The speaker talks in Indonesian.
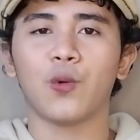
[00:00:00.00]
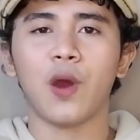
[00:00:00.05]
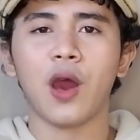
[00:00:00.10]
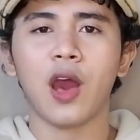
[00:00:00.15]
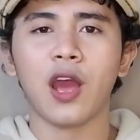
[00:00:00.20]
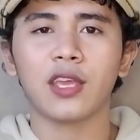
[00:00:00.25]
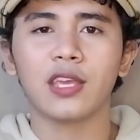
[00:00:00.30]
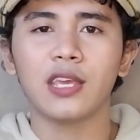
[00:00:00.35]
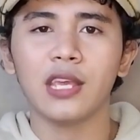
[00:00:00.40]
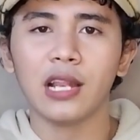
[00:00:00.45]

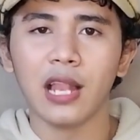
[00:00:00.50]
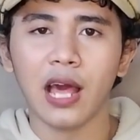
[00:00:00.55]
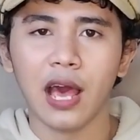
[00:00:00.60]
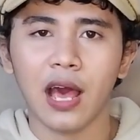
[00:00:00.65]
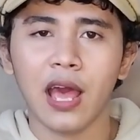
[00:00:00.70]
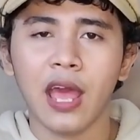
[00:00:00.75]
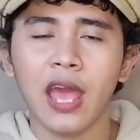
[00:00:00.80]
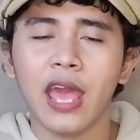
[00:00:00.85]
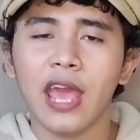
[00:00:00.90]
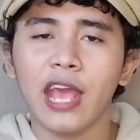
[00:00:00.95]
Wah
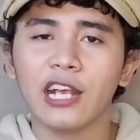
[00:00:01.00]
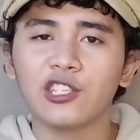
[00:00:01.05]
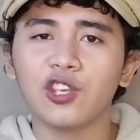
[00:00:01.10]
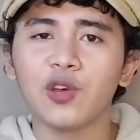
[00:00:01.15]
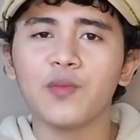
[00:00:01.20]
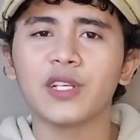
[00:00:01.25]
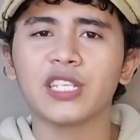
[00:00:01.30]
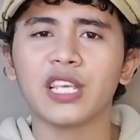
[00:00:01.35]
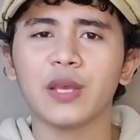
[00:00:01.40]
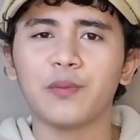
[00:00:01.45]
gila,
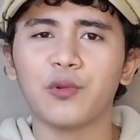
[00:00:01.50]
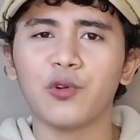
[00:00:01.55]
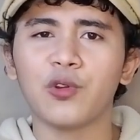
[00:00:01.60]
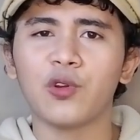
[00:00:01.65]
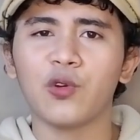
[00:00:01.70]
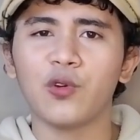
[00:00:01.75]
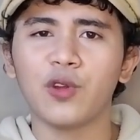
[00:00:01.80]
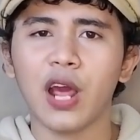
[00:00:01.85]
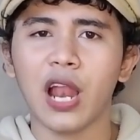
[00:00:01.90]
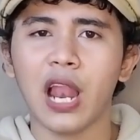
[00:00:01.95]
EXO
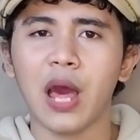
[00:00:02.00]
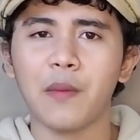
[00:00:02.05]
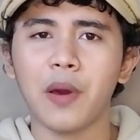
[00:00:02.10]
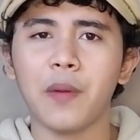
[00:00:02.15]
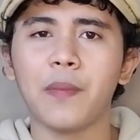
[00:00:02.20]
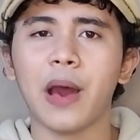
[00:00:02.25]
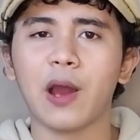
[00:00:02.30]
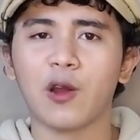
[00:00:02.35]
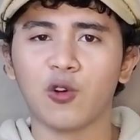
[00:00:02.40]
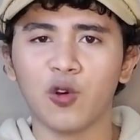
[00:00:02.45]
meskipun udah
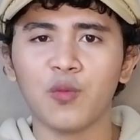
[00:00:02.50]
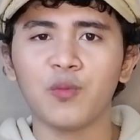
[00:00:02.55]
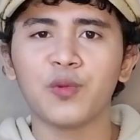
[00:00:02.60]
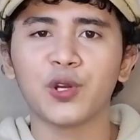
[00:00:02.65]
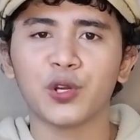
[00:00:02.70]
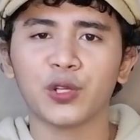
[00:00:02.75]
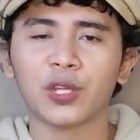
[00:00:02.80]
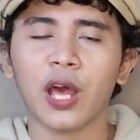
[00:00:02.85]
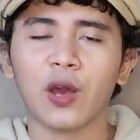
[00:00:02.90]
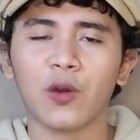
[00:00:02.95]
lama vakum
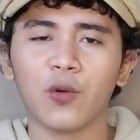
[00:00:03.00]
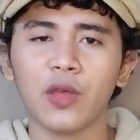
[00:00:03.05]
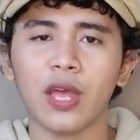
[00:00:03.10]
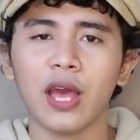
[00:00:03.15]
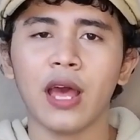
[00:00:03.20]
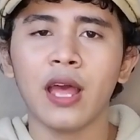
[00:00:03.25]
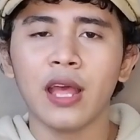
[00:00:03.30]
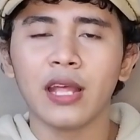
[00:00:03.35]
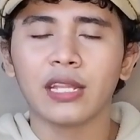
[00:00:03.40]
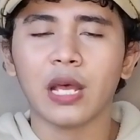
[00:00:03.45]
menurut aku
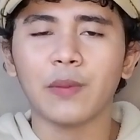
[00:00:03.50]
ya,